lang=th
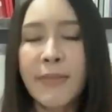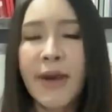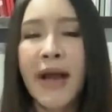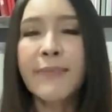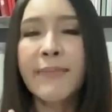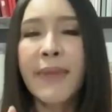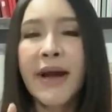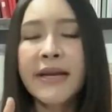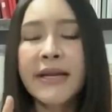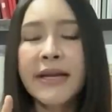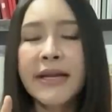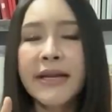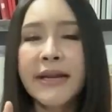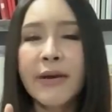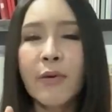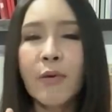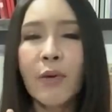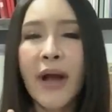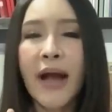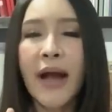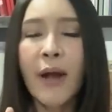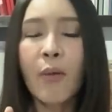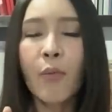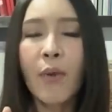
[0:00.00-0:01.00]
สำคัญมากทีเดียว
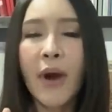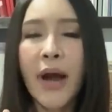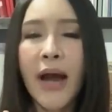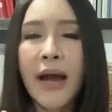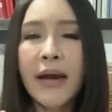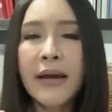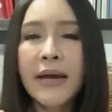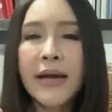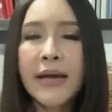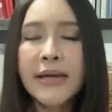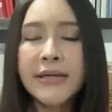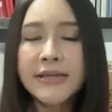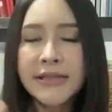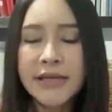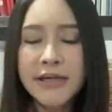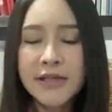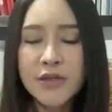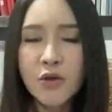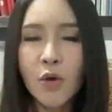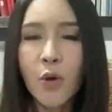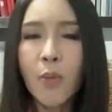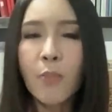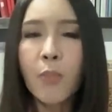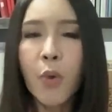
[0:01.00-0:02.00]
ค่ะว่าจะ
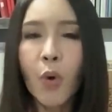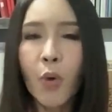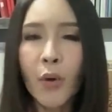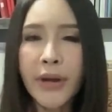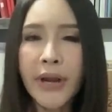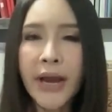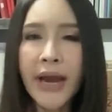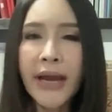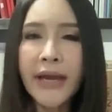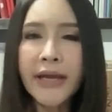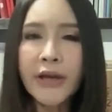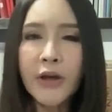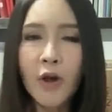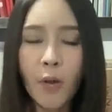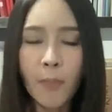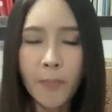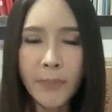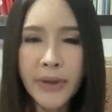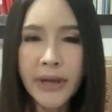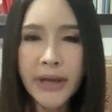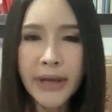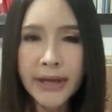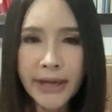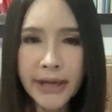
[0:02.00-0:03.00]
ส่งผลให้ดอก
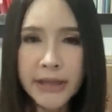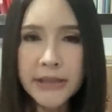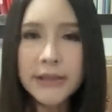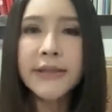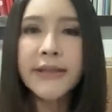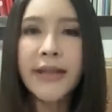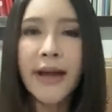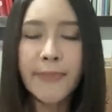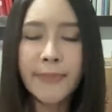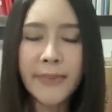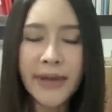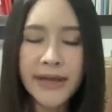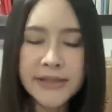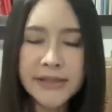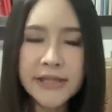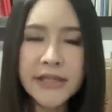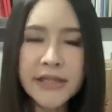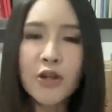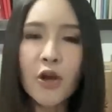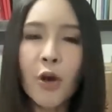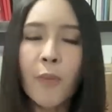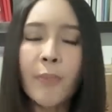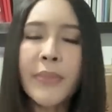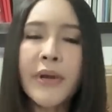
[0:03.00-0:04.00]
เบี้ยถ้าขึ้นตามนั้นจริ
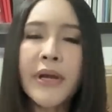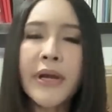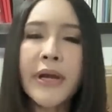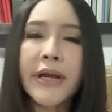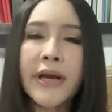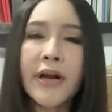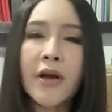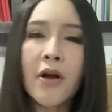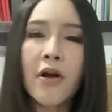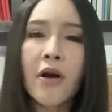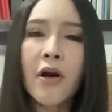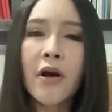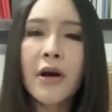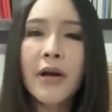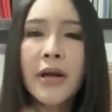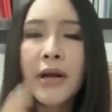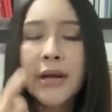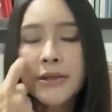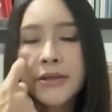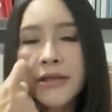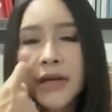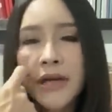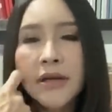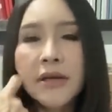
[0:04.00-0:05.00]
งดอกเบี้ยเนี่ยก็
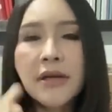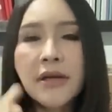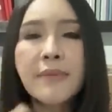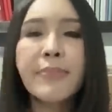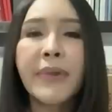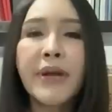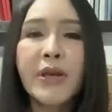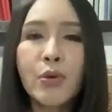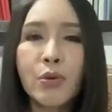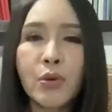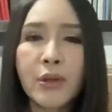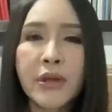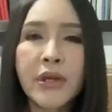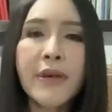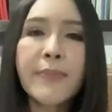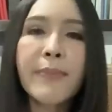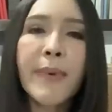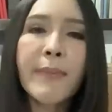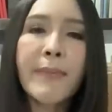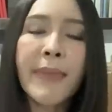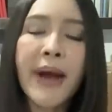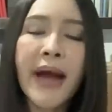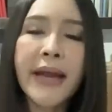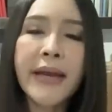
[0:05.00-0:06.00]
จะขึ้นไปอยู่ที่ป
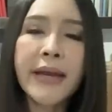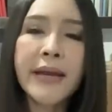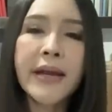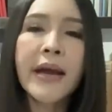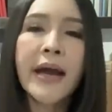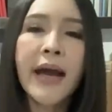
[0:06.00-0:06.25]
ระมาณ